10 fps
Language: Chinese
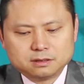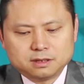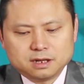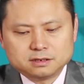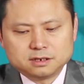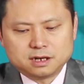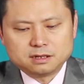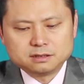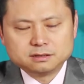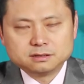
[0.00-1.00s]
但是
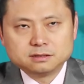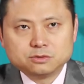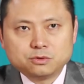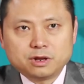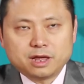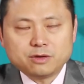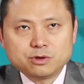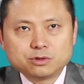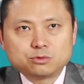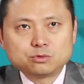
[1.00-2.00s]
呢，越来
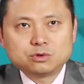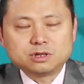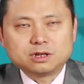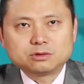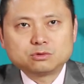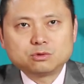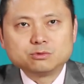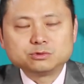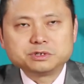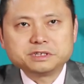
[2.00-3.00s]
越多的动
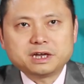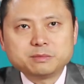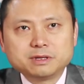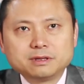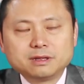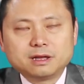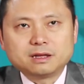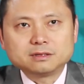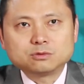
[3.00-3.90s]
物学家们啊，